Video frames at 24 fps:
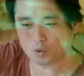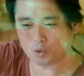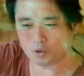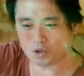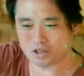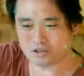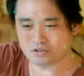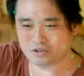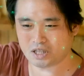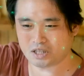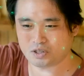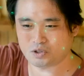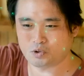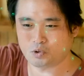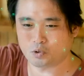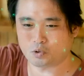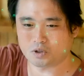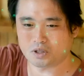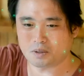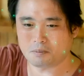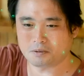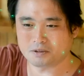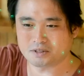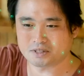ドレスでど
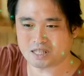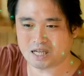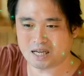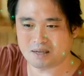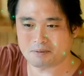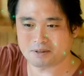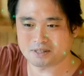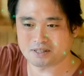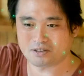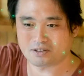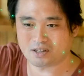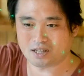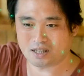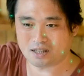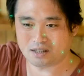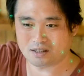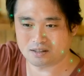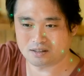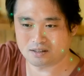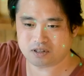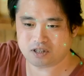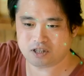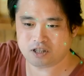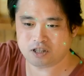こでも使えますよね。
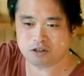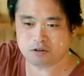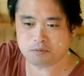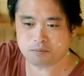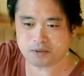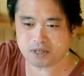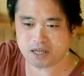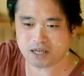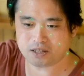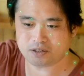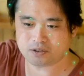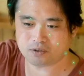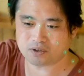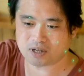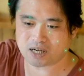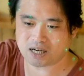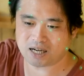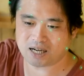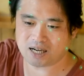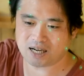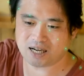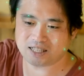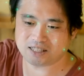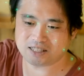イルミネーション
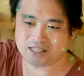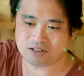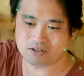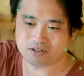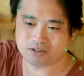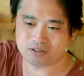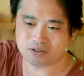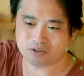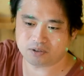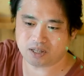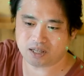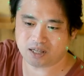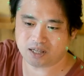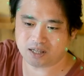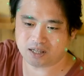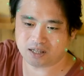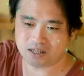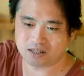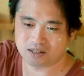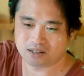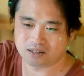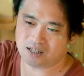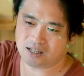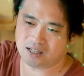考えてる人
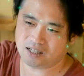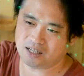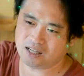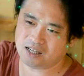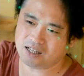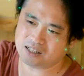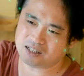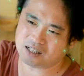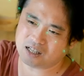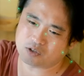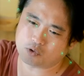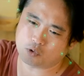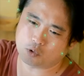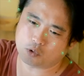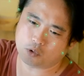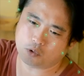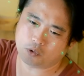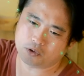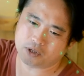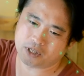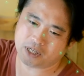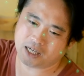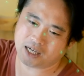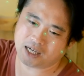で、あ、なんかここ
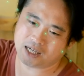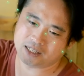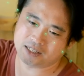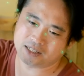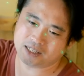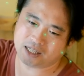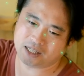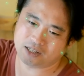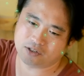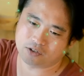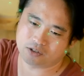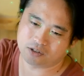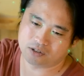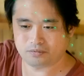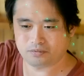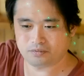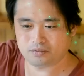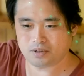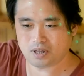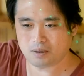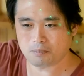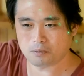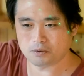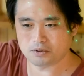を光らしたいよ。
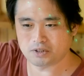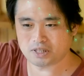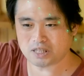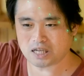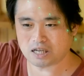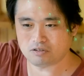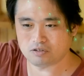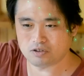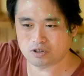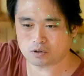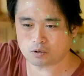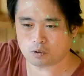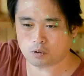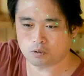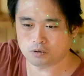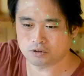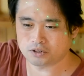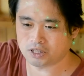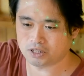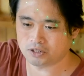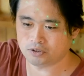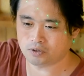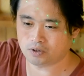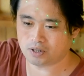でも近くに
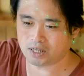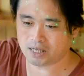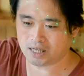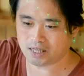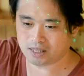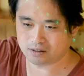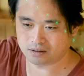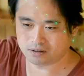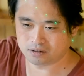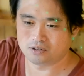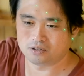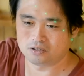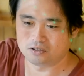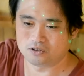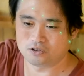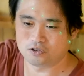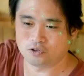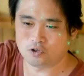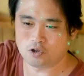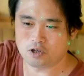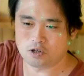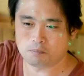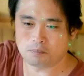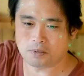コンセントがない。
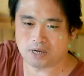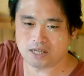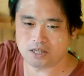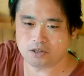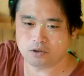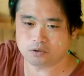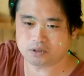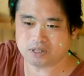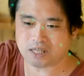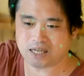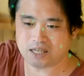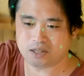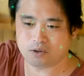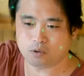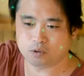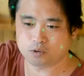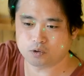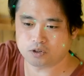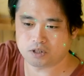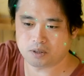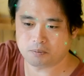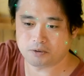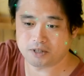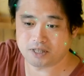そういう場合の対応
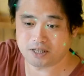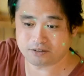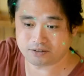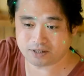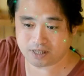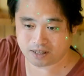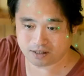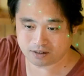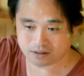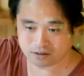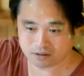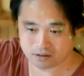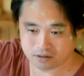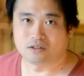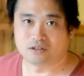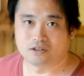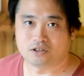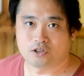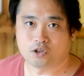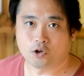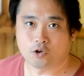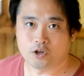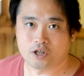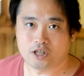としてもいいですね。
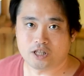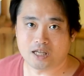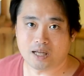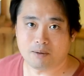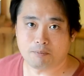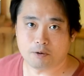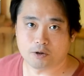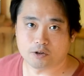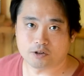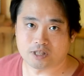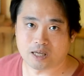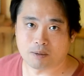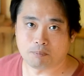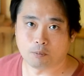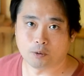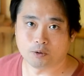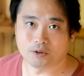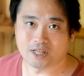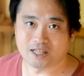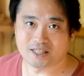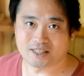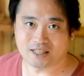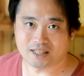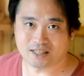商品レビュー専
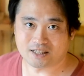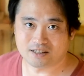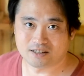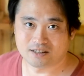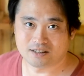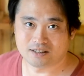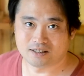門でした。